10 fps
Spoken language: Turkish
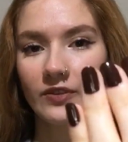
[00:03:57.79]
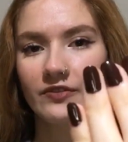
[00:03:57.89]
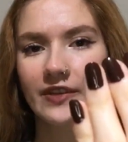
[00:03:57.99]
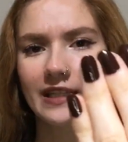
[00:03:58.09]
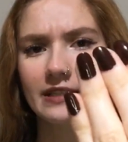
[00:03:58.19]

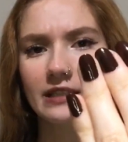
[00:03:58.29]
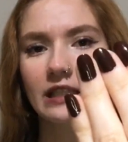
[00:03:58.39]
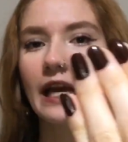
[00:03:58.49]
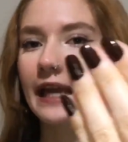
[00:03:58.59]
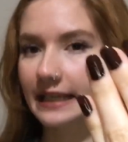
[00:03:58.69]

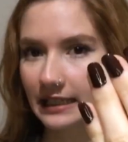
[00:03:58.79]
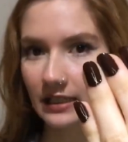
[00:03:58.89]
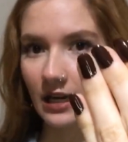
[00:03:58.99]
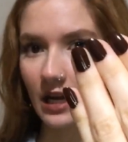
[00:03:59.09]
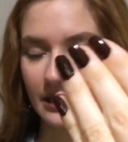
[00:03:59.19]
Fiyatı 50
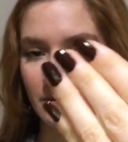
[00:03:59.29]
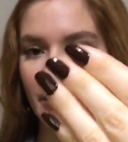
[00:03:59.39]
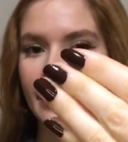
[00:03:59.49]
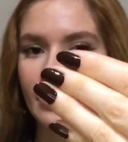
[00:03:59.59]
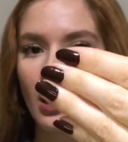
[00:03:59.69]
liraydı ben